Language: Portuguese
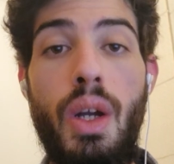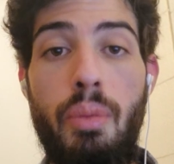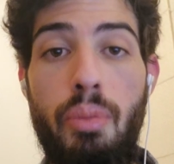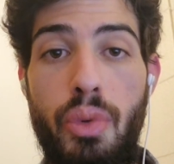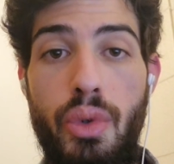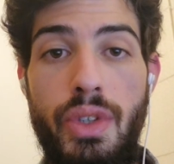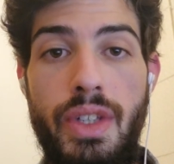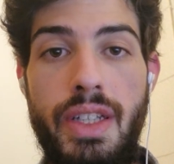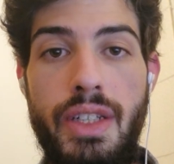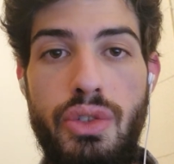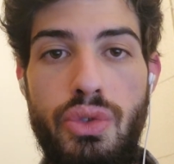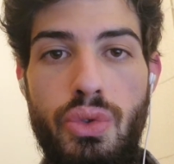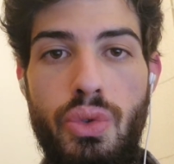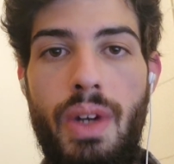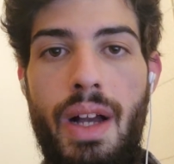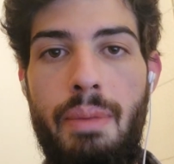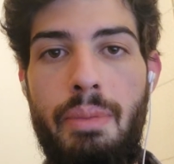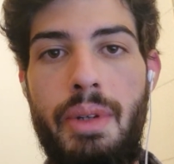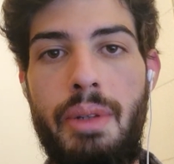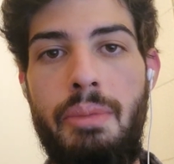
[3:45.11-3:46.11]
Por isso
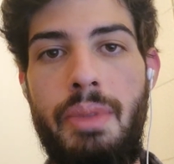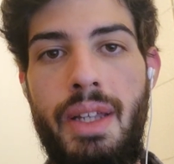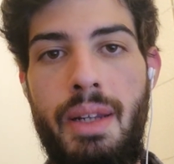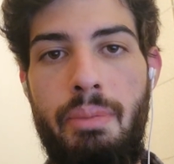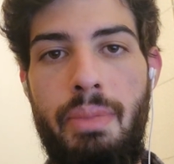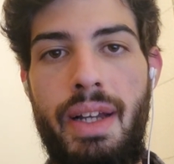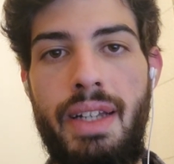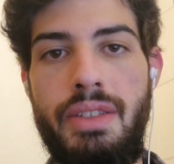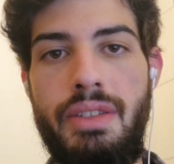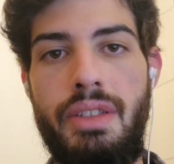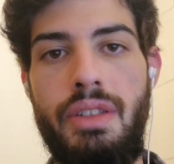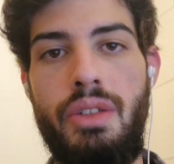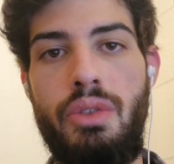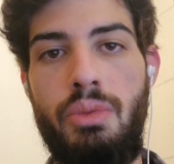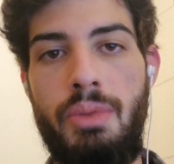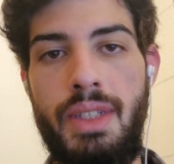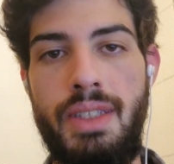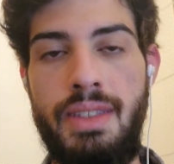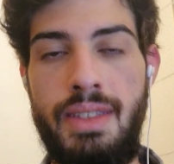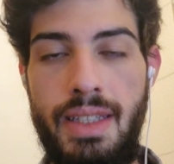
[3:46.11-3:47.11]
a primeira partida
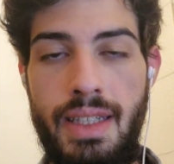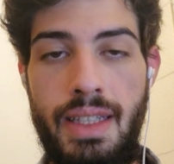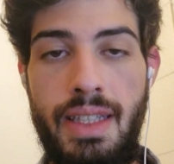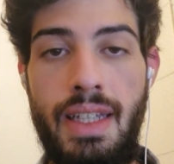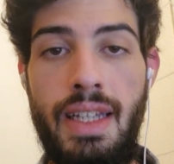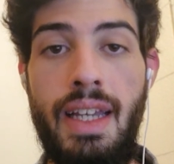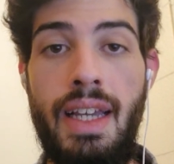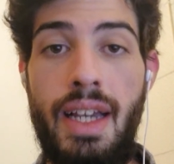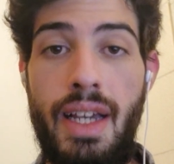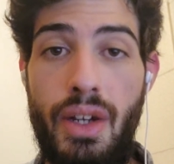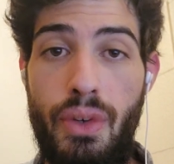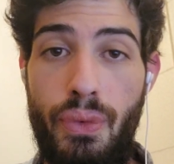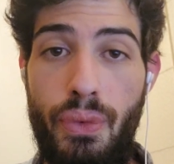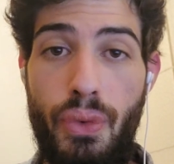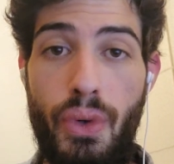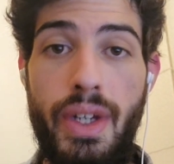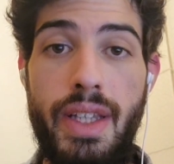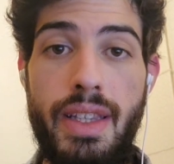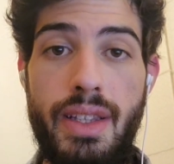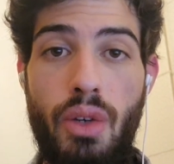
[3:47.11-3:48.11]
do Mancini
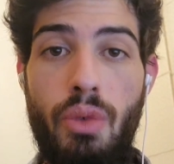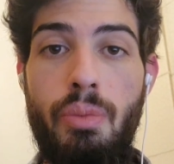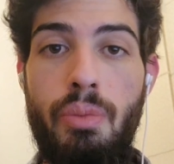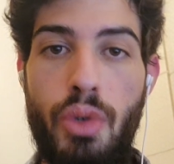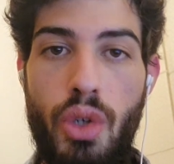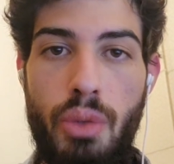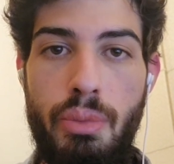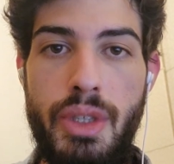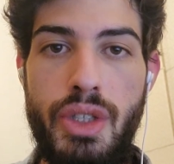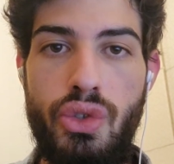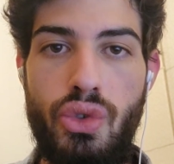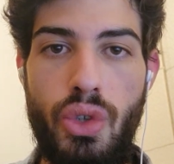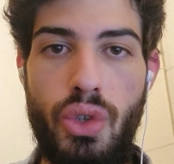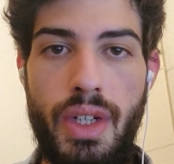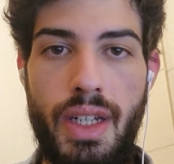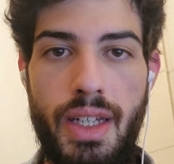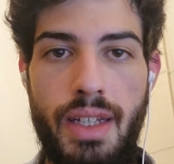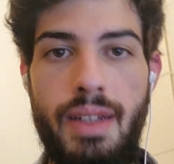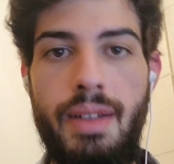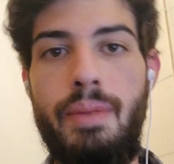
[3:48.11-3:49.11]
foi tão
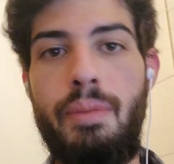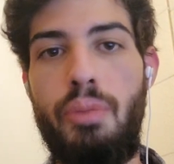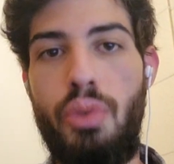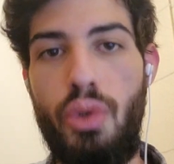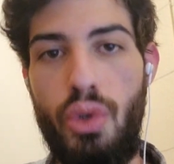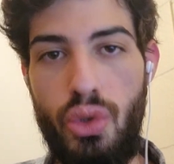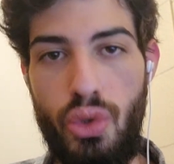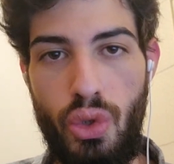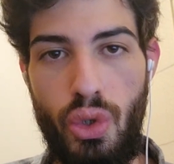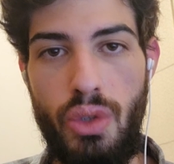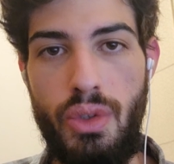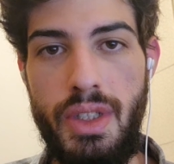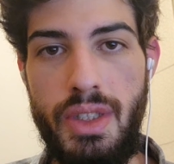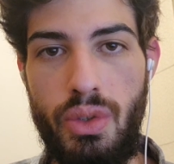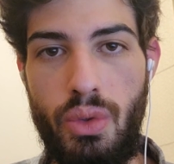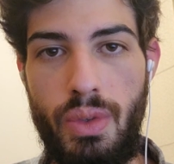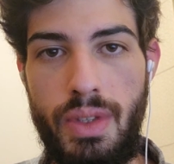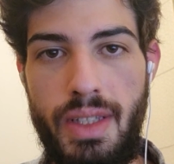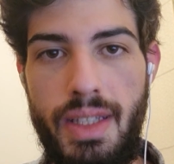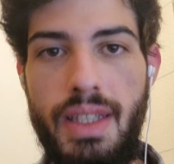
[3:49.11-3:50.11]
promissora por todo
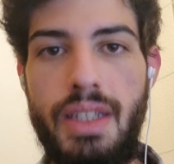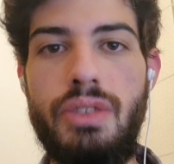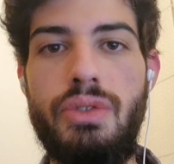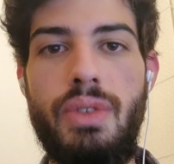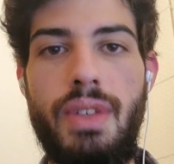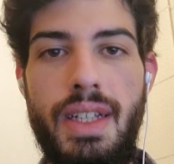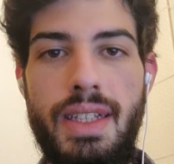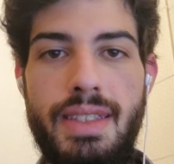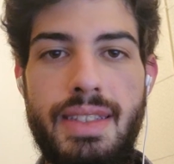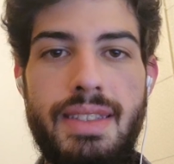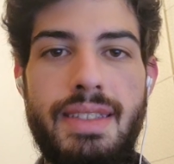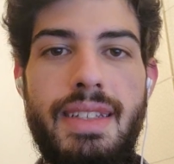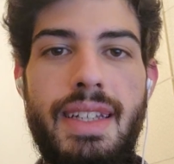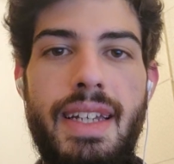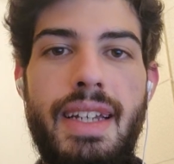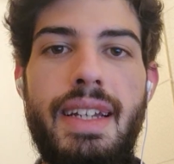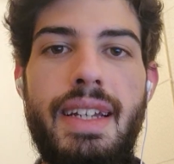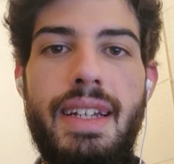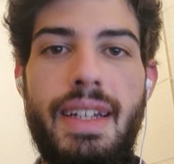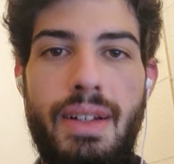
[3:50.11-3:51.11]
esse contexto, né,
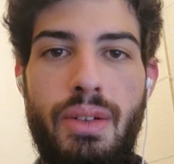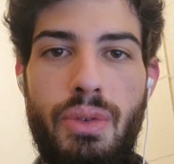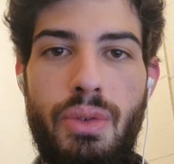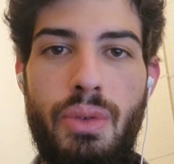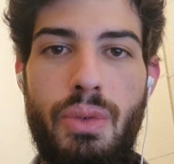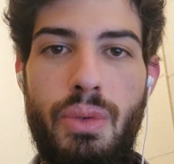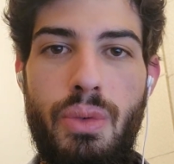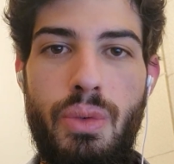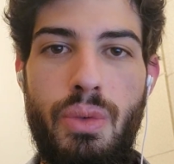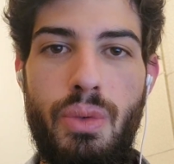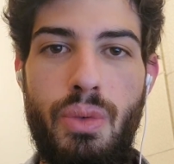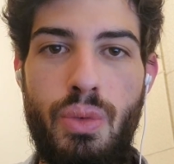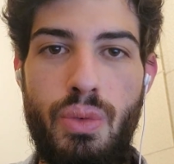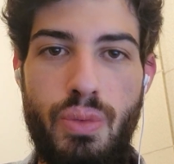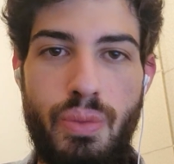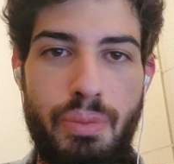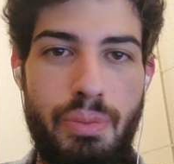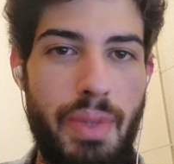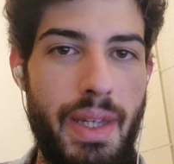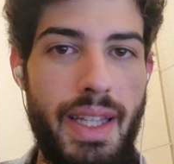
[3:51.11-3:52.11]
ser
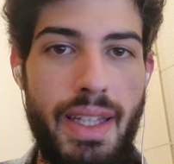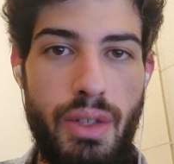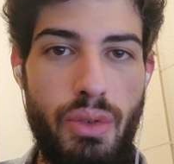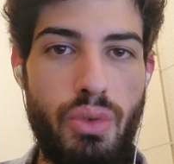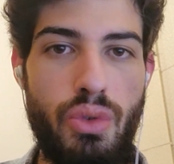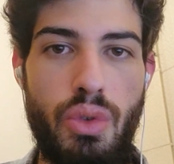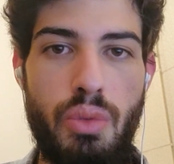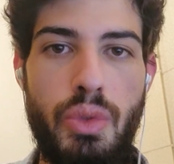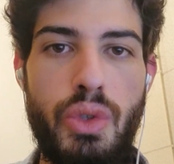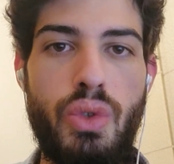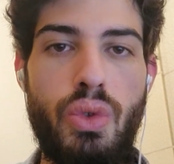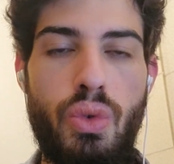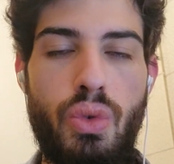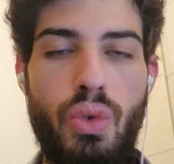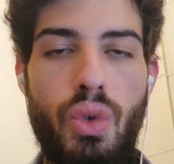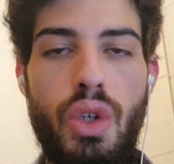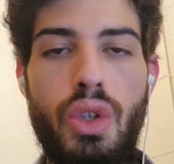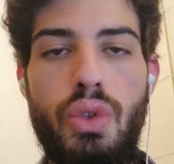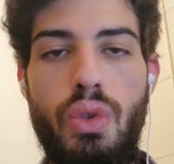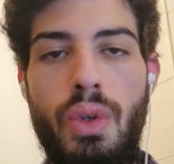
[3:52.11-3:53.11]
um, um período muito
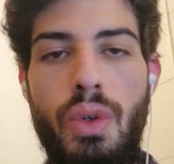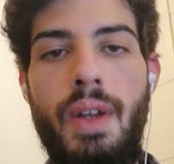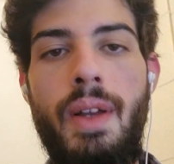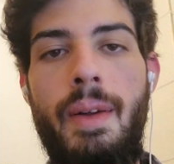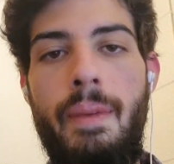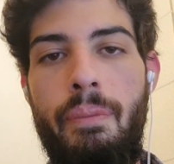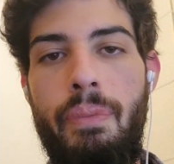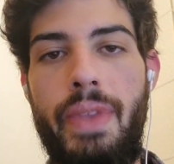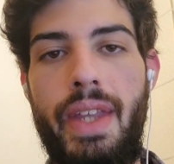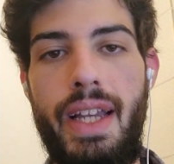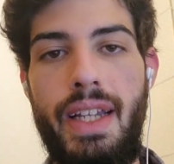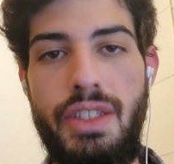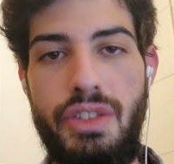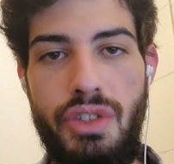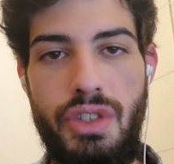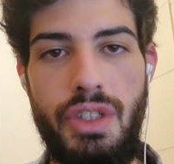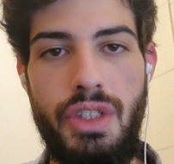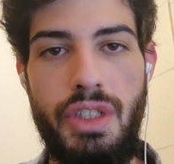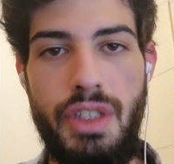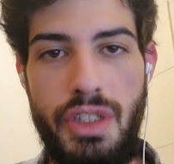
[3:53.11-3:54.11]
curto né,
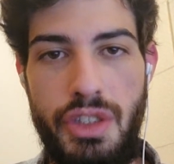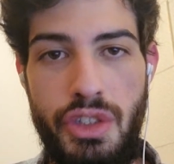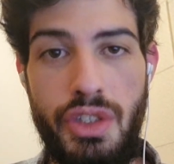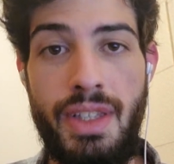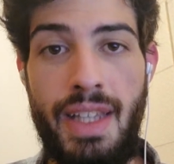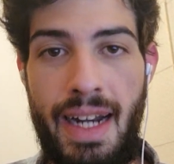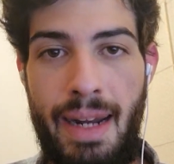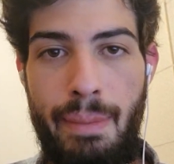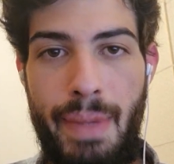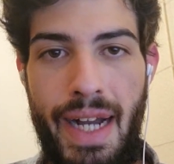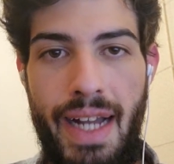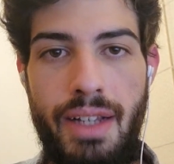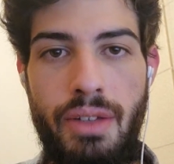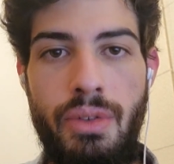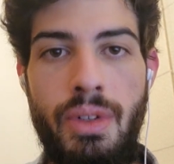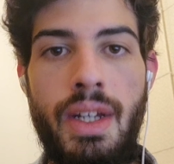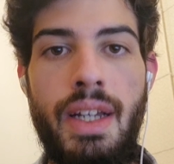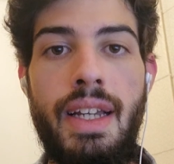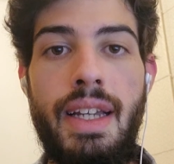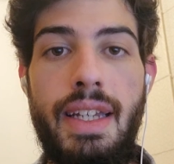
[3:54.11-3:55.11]
de, de
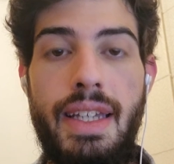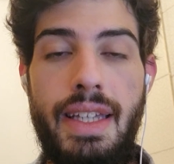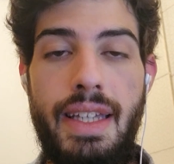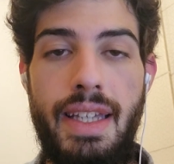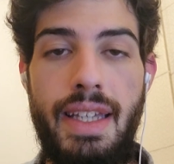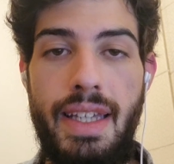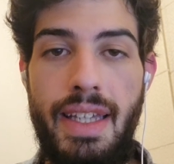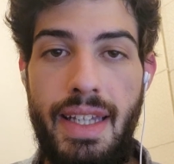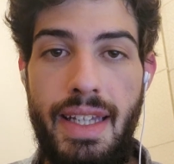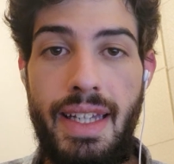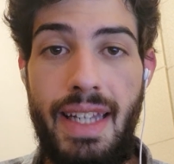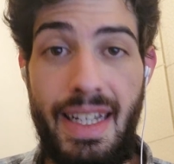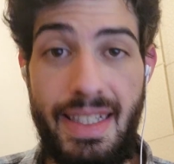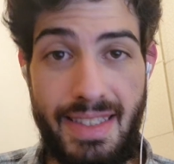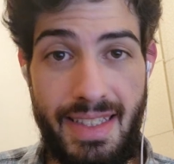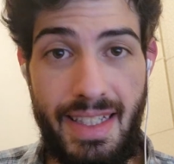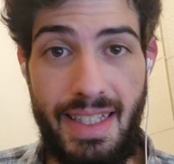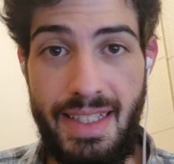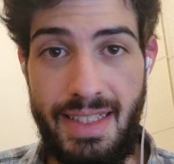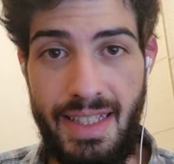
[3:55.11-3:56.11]
trabalho e
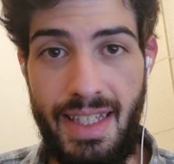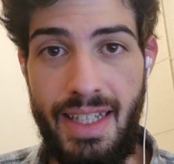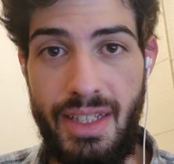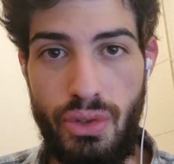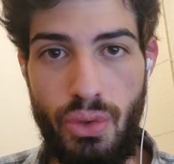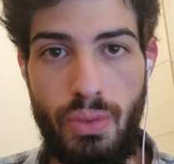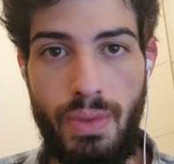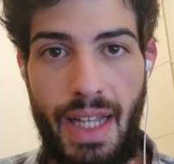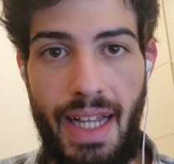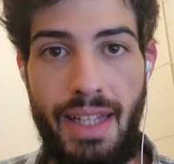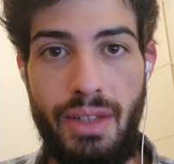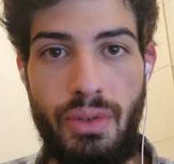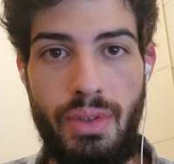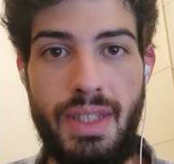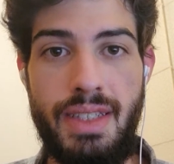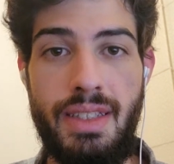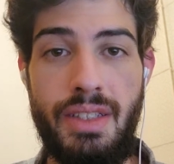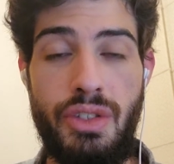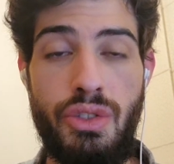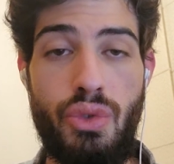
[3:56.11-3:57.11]
esse resultado,
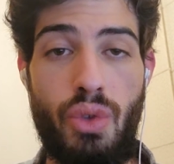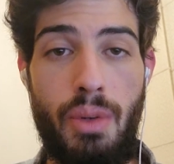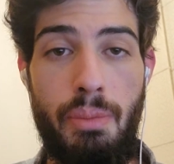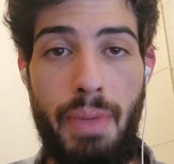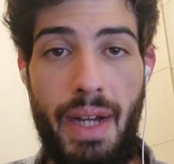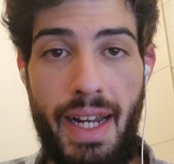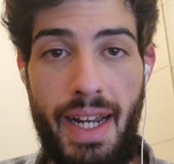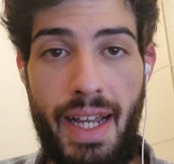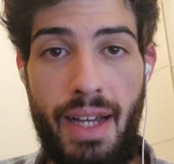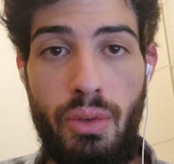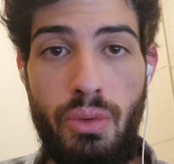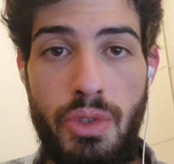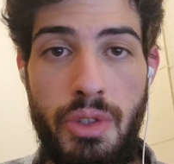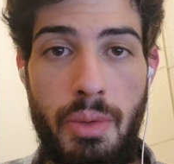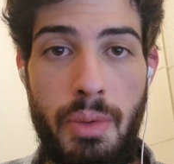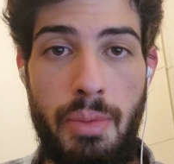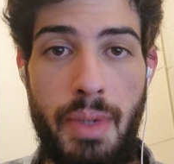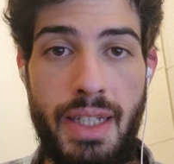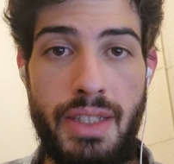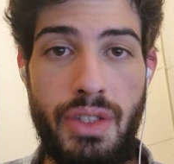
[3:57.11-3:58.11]
né, se a gente comparar a
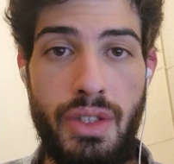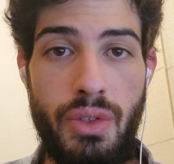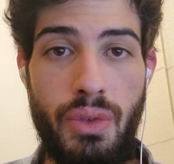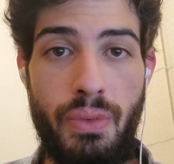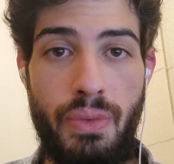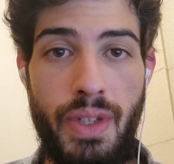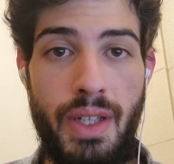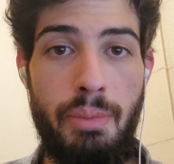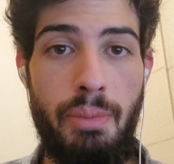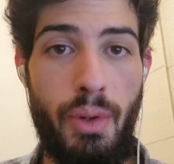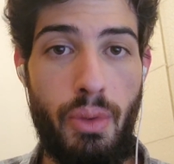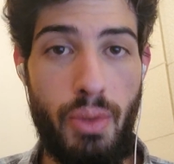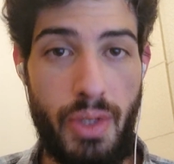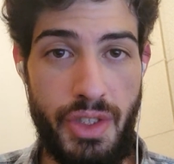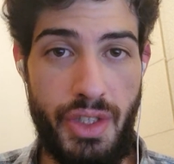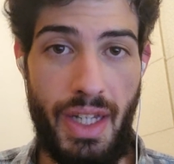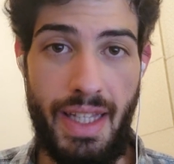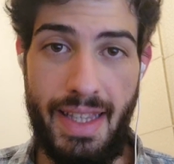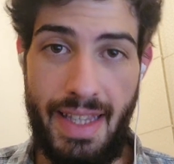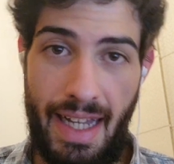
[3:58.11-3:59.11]
última partida do Filipão, que
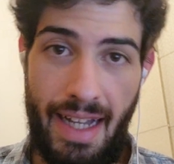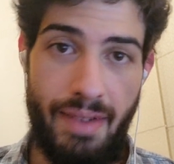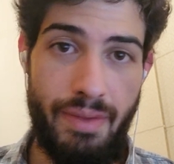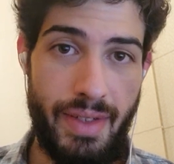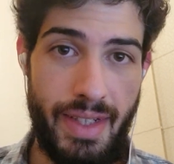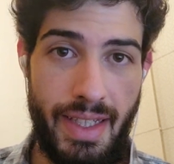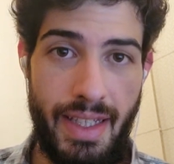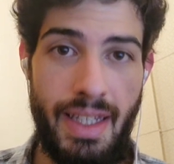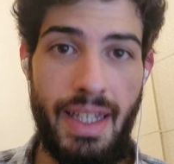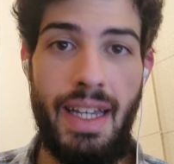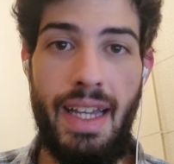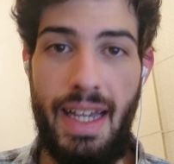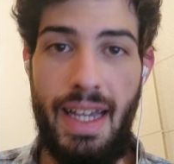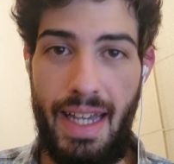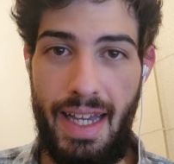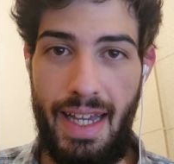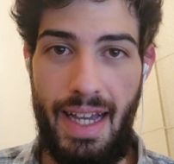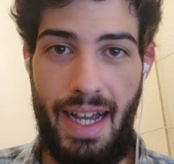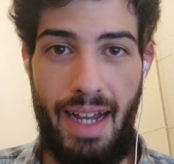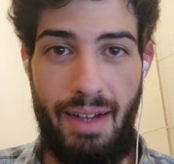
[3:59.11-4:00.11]
já estava aí
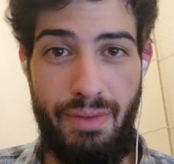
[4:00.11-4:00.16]
é, há